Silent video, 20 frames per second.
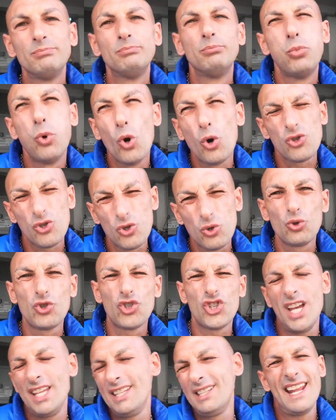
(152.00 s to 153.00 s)
Può
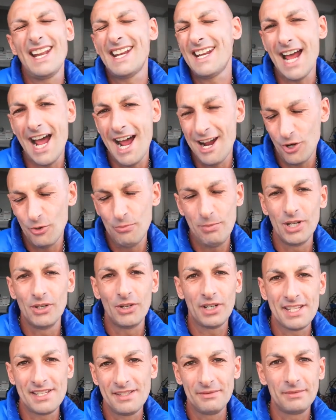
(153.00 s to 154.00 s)
succedere, è raro però
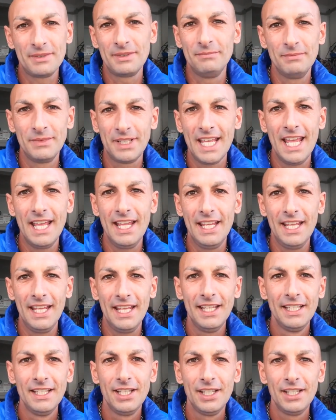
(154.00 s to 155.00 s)
che, che
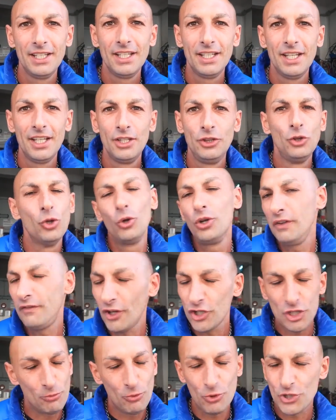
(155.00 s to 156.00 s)
non li
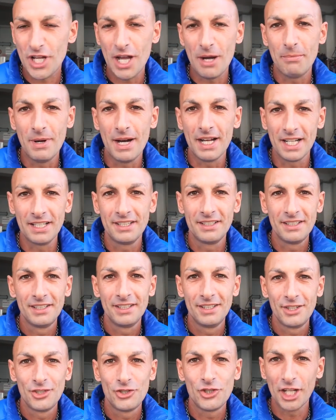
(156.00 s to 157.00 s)
facciamo scappare.
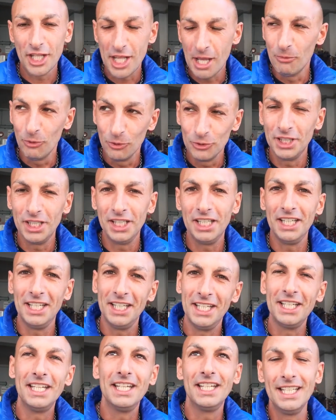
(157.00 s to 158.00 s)
Cerchiamo
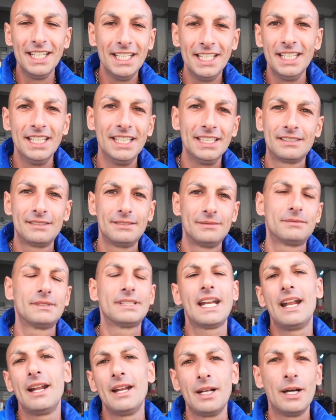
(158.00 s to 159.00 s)
di,
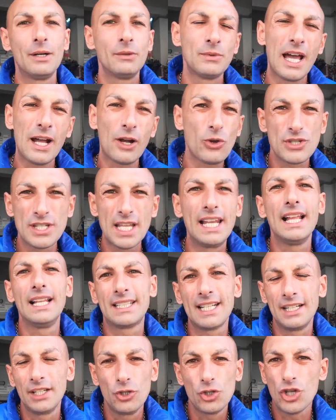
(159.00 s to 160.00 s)
tra una cosa e
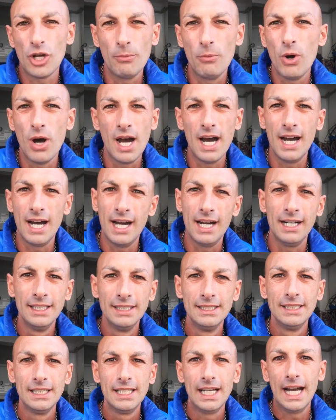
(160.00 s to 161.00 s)
l'altra riusciamo a,
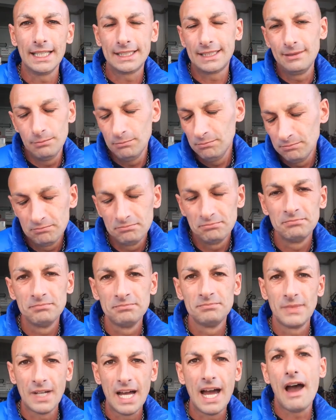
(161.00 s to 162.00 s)
a
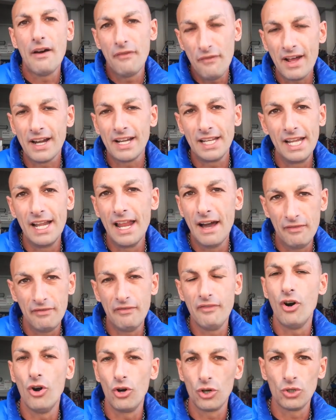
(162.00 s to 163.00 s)
il fatto
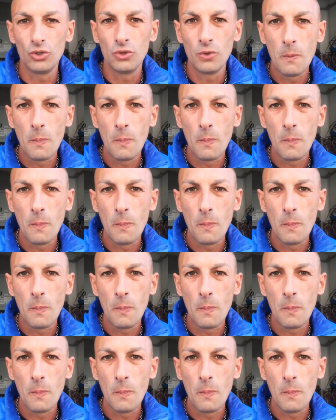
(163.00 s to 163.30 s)
di rivolgersi